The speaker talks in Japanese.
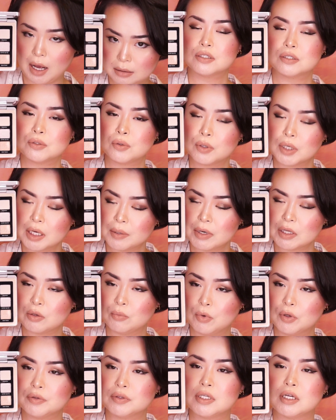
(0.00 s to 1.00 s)
それはあの
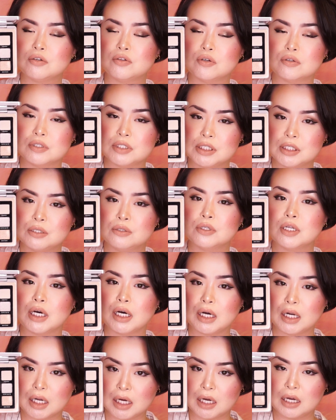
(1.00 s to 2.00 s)
持ってる人の自由だ
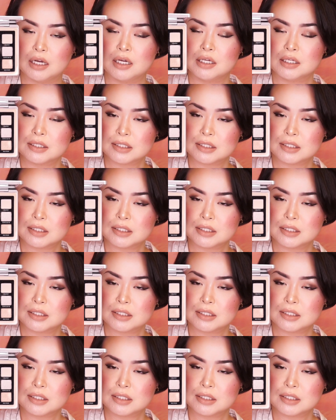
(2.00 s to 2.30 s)
から、